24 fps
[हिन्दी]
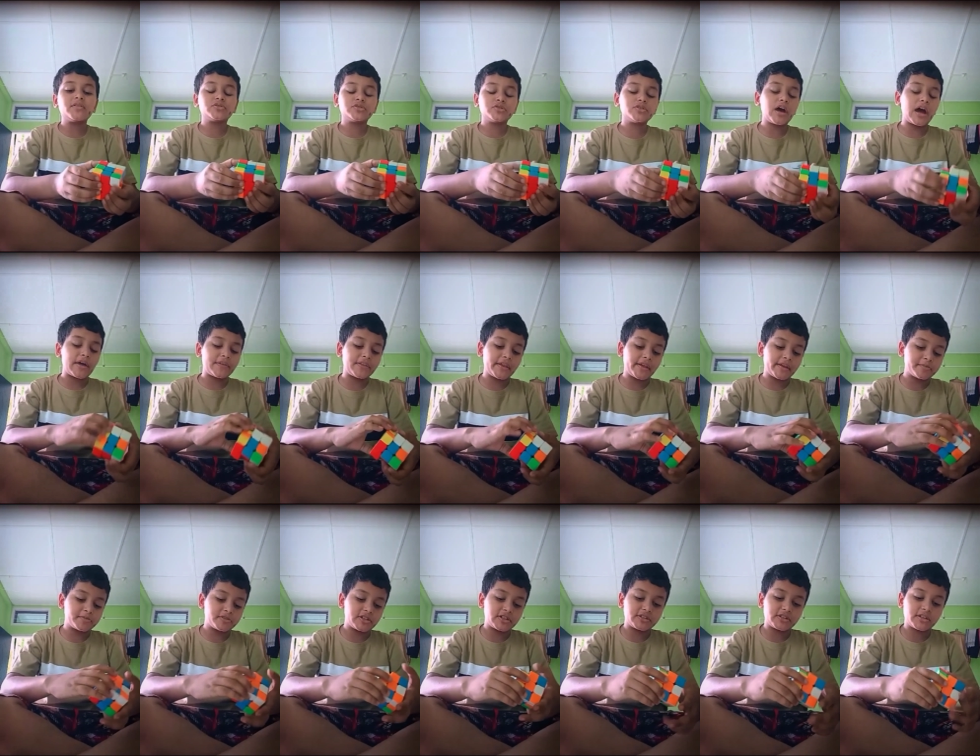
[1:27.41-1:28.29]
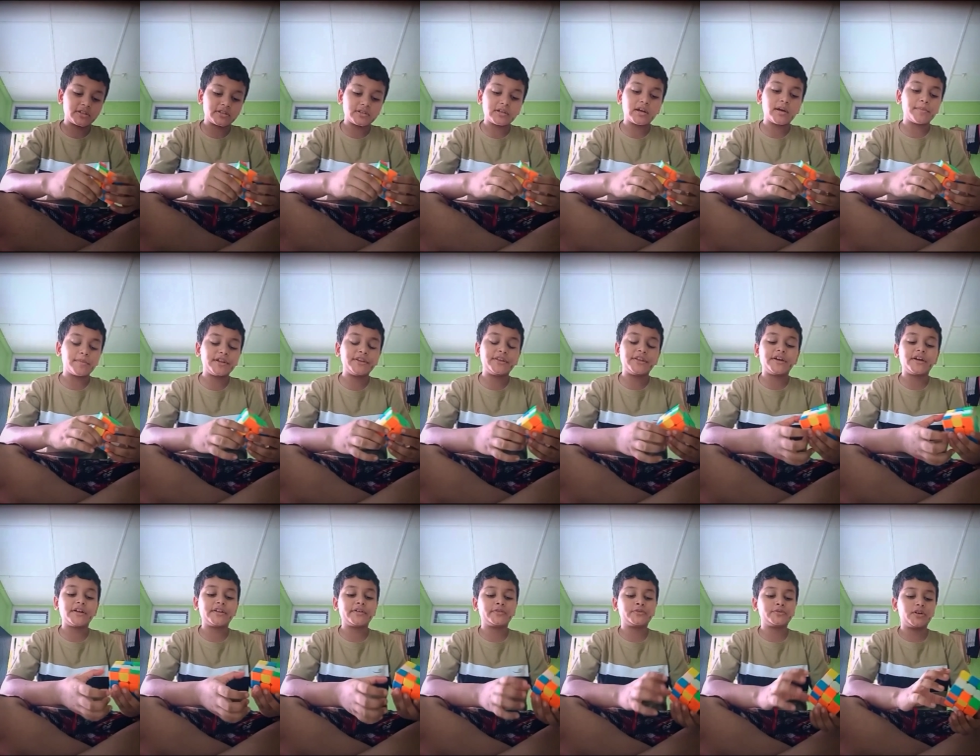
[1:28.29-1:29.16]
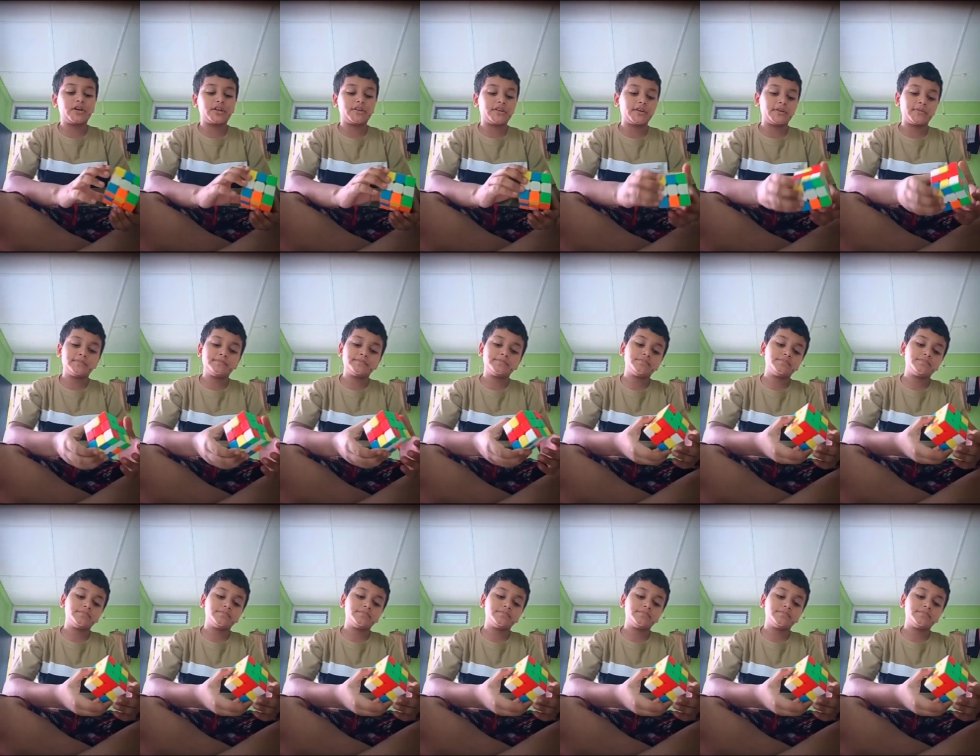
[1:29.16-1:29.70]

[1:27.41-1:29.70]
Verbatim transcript: उसको तो आता है मुझे लगता है हाँ, मैंने देखा था उसको आता है